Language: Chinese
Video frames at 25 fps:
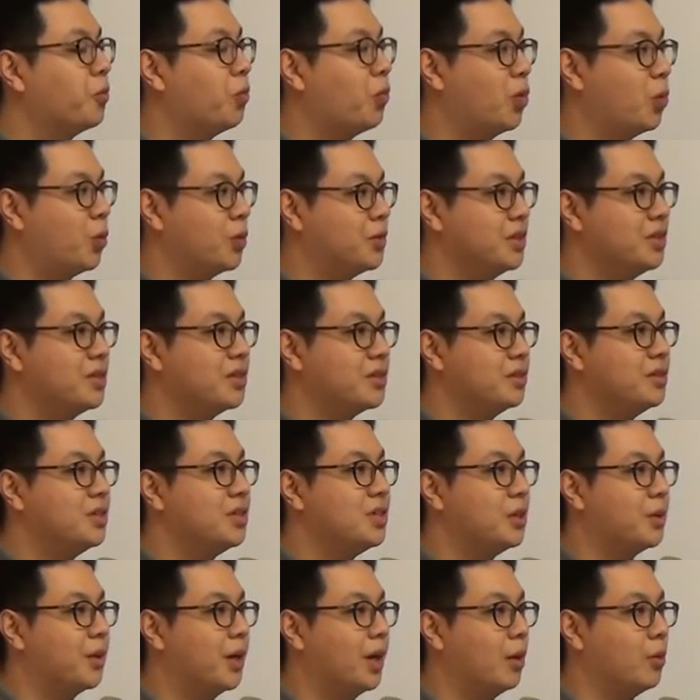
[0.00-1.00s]
我我觉得实
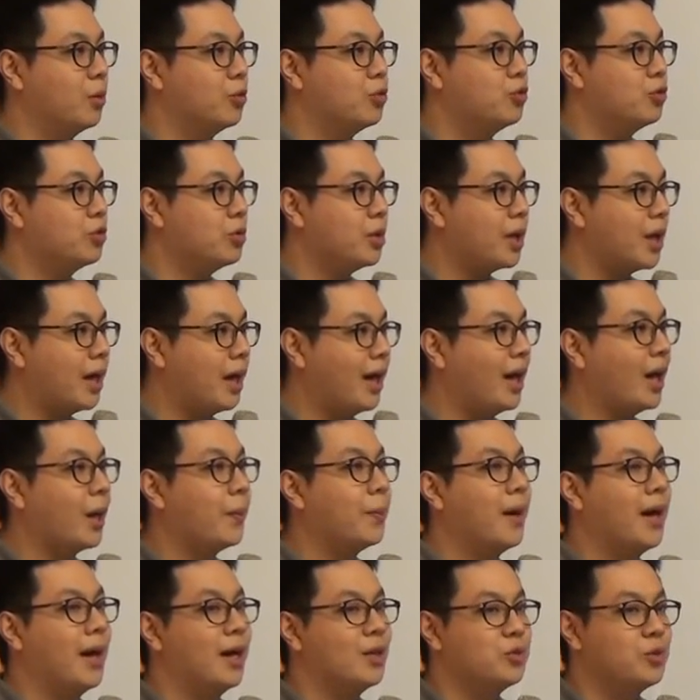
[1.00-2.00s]
习会让我最
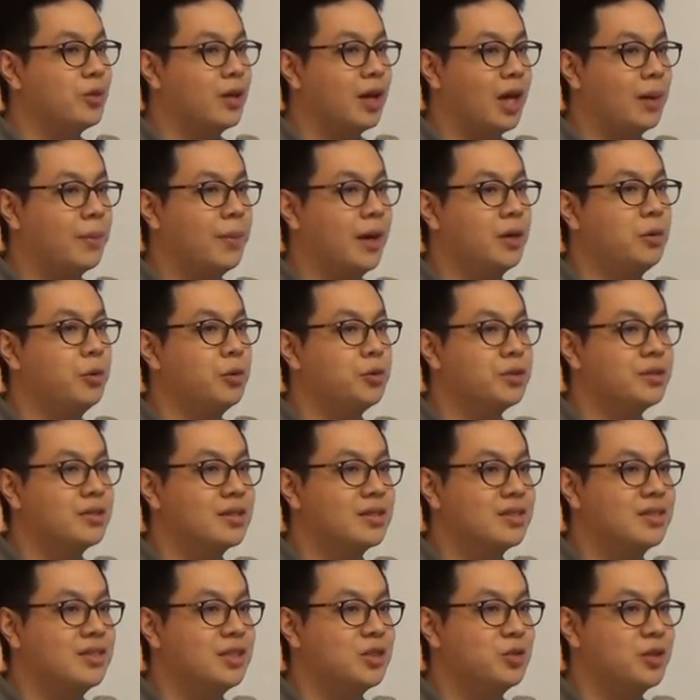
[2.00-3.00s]
害怕，最害怕，因为我觉得
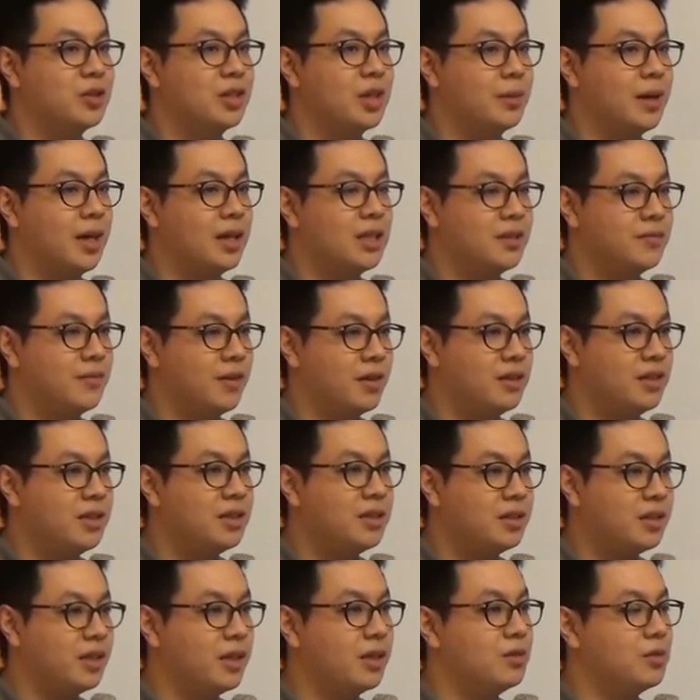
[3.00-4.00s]
这个世界最可怕的地方
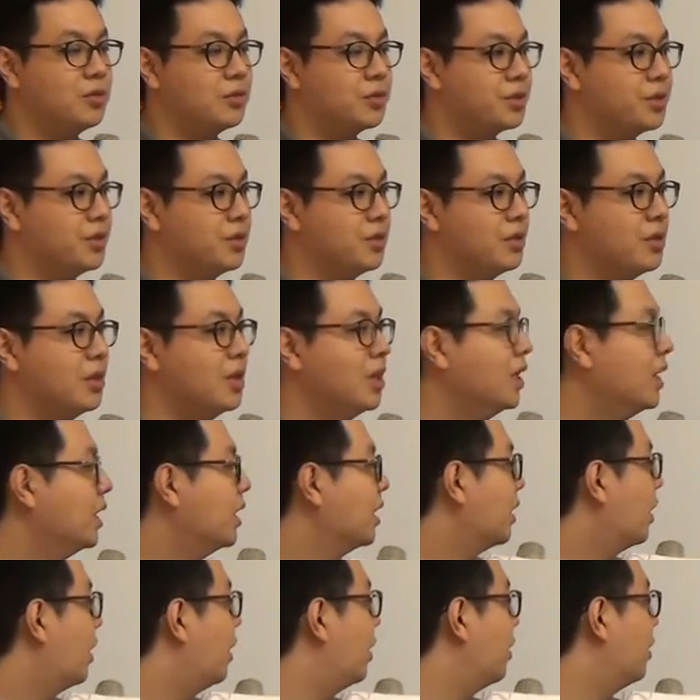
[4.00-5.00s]
一点就是，
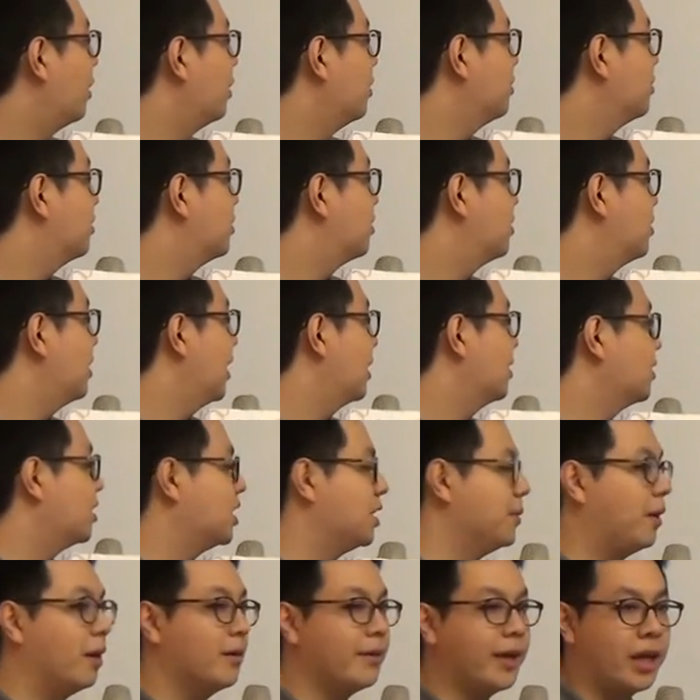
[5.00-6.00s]
呃，职涯的
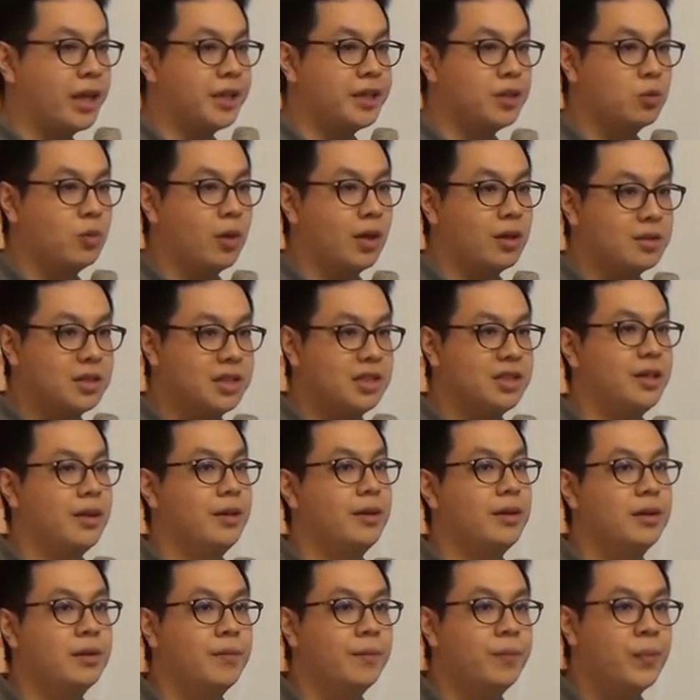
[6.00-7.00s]
起跑点已经往
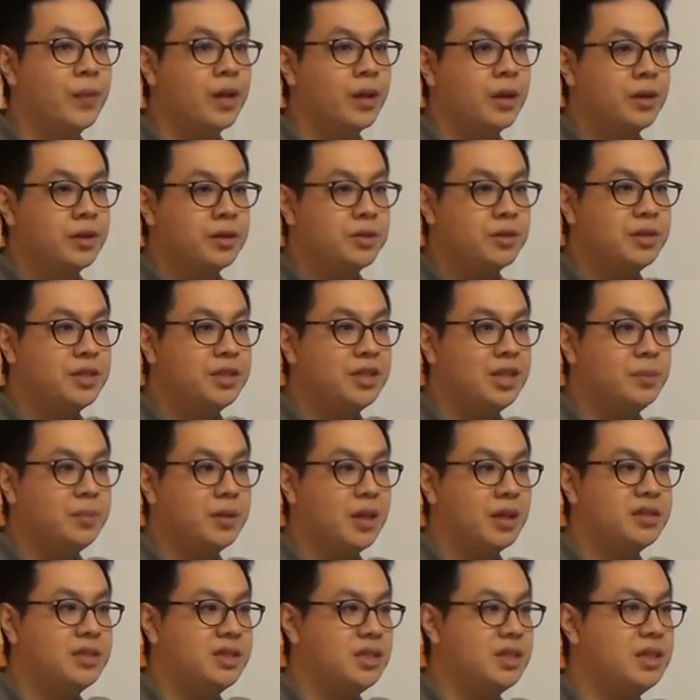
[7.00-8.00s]
前了。就是一些比
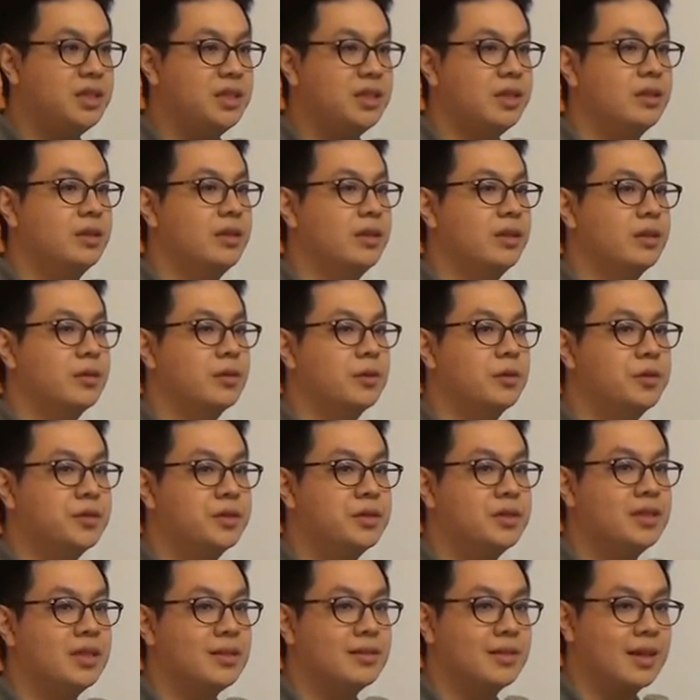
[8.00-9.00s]
较积极的人，或
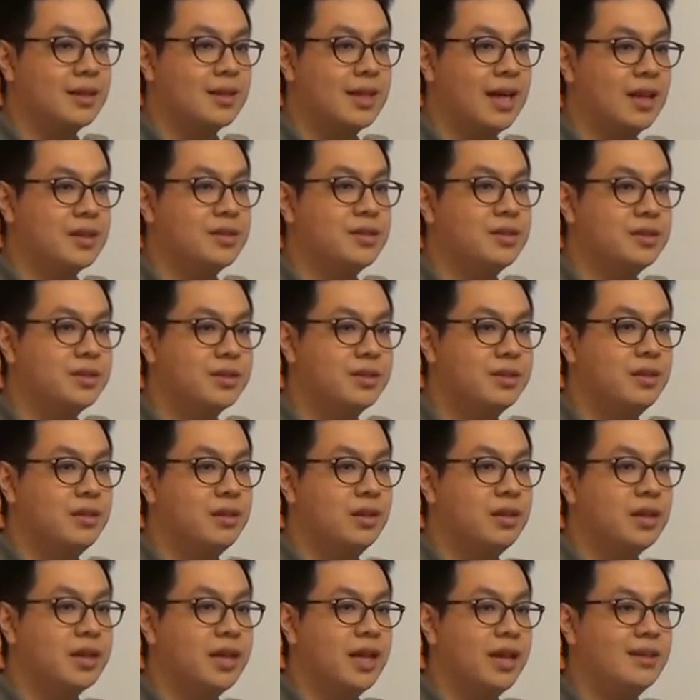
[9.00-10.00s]
是你在大城市
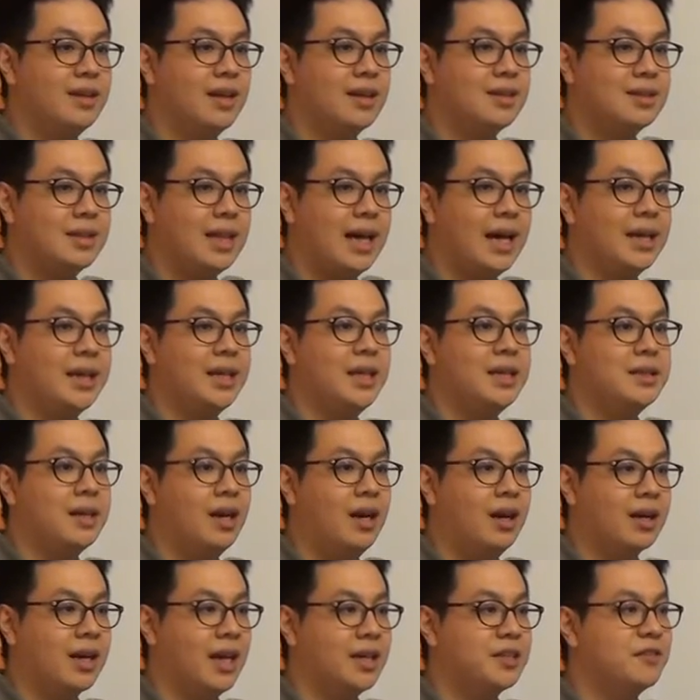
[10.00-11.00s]
的人，你可以在大一、
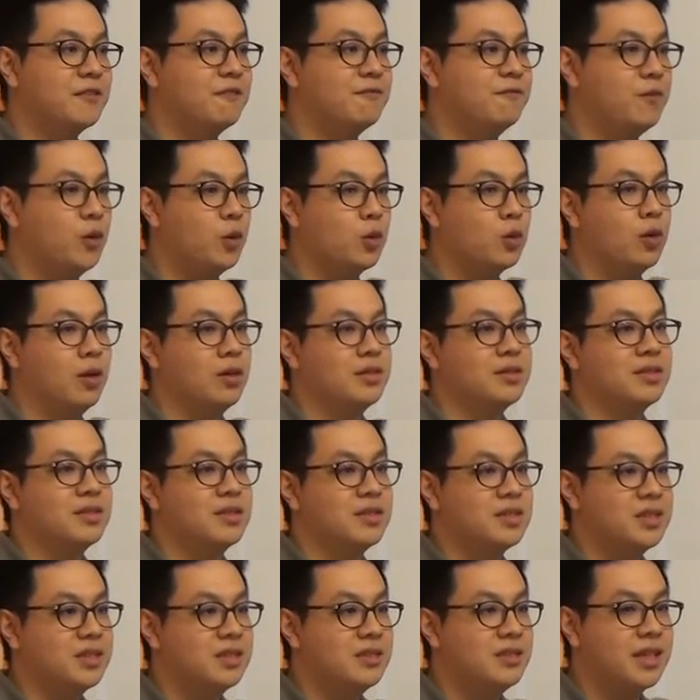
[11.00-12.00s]
大二开始疯狂
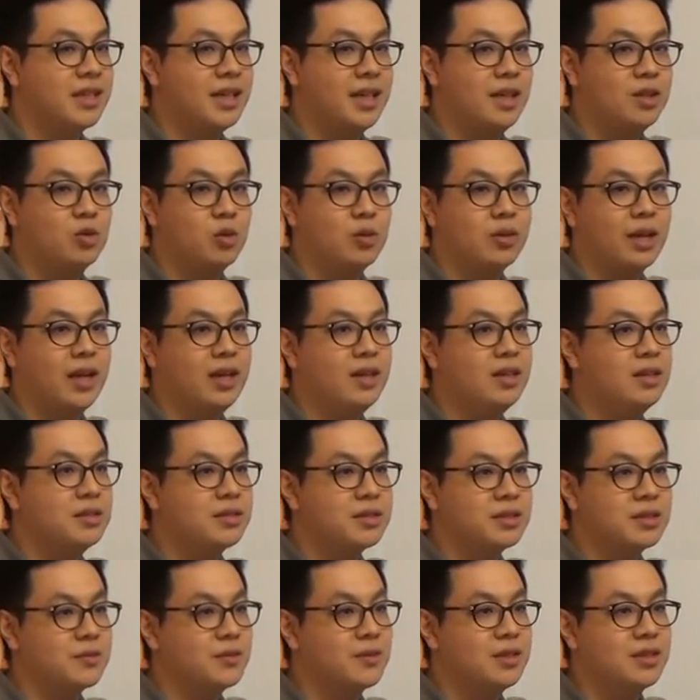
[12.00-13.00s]
实习，你可以做在
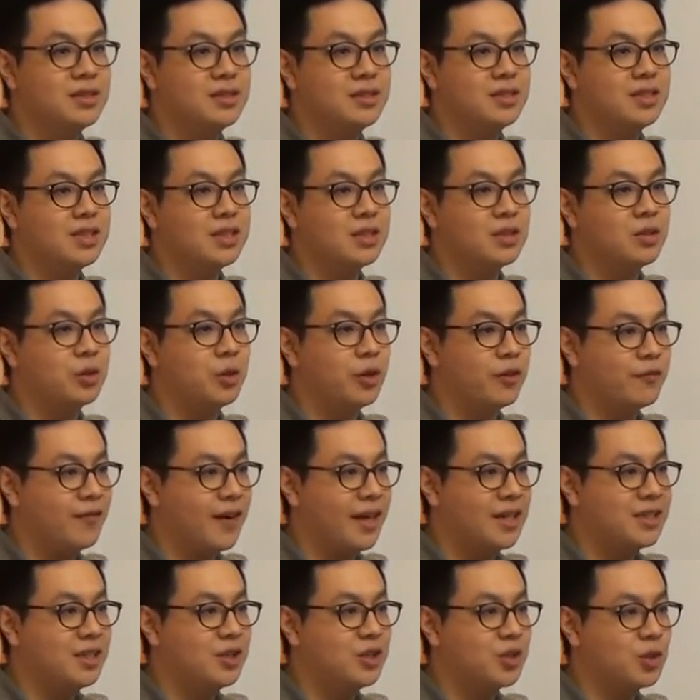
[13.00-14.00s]
二十份的实习之后，你会
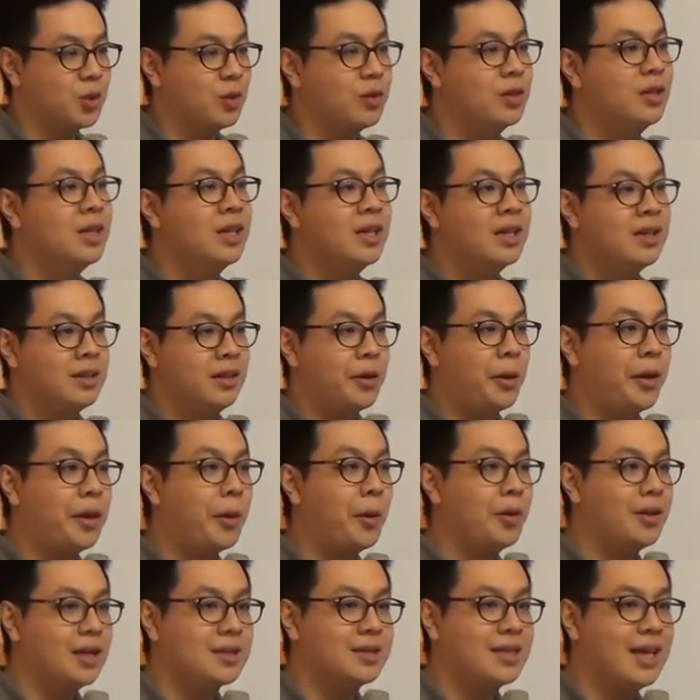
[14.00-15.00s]
发现说，你
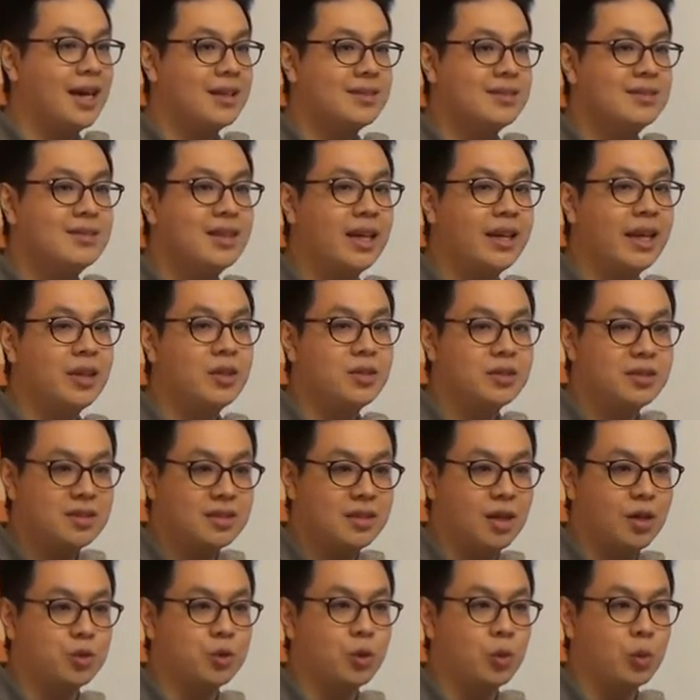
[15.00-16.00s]
你会在大四那年就
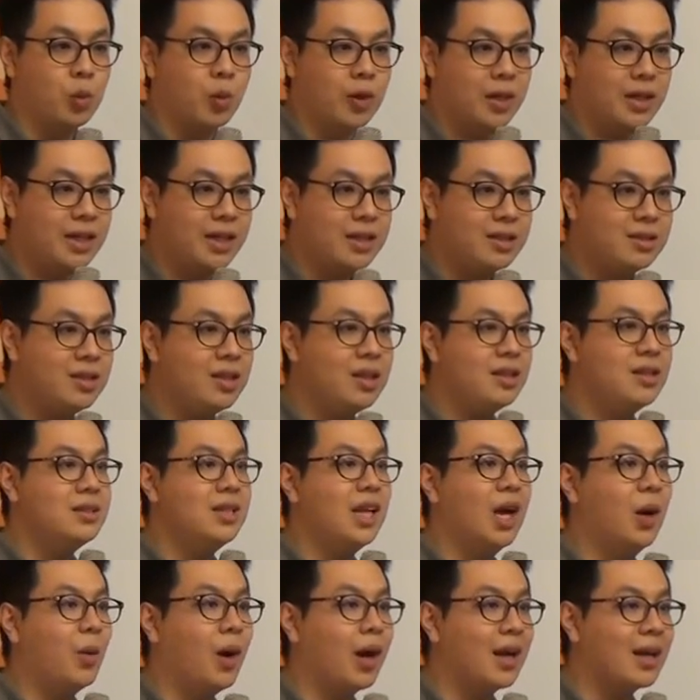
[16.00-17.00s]
知道说，我一
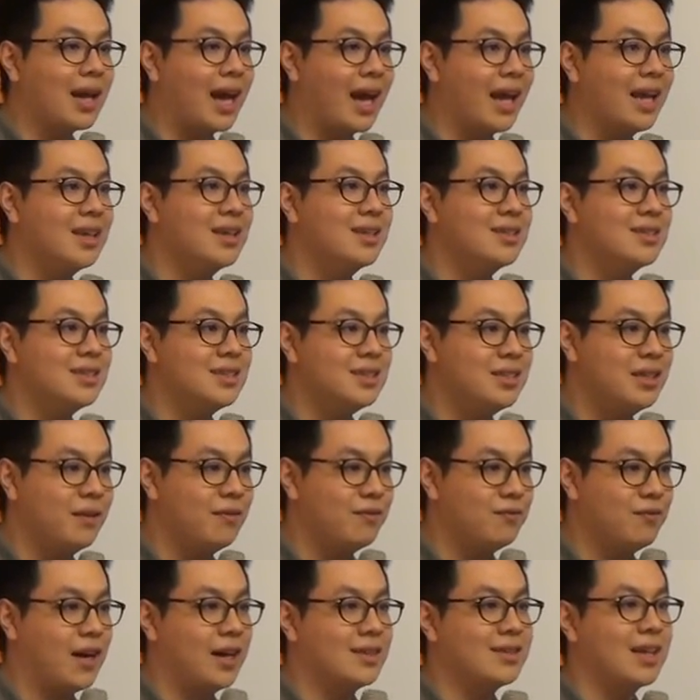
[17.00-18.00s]
定要往哪一个经
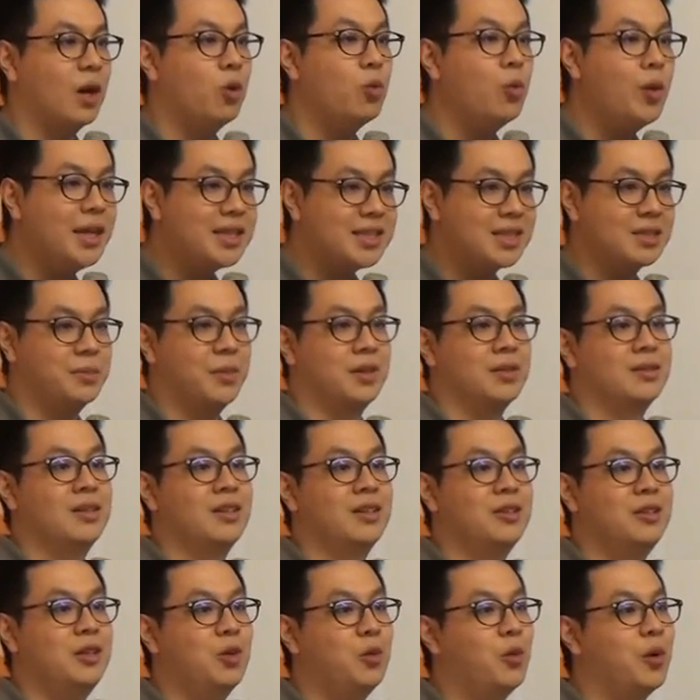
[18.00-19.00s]
验发展。为什么
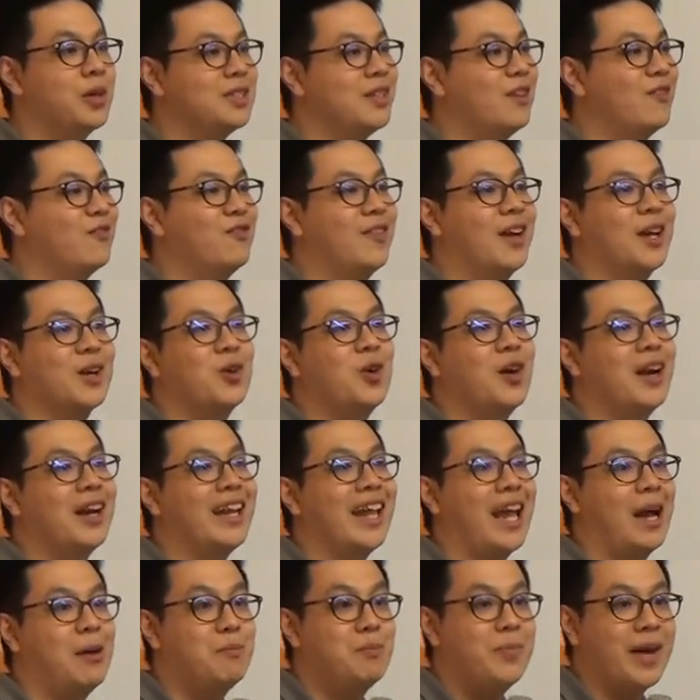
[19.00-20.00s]
呢？因为我已经翻过
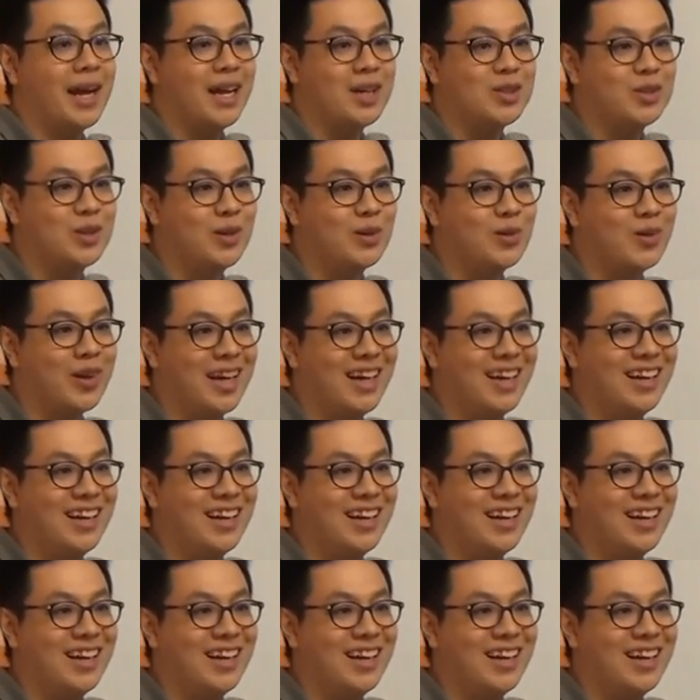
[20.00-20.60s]
两百个错误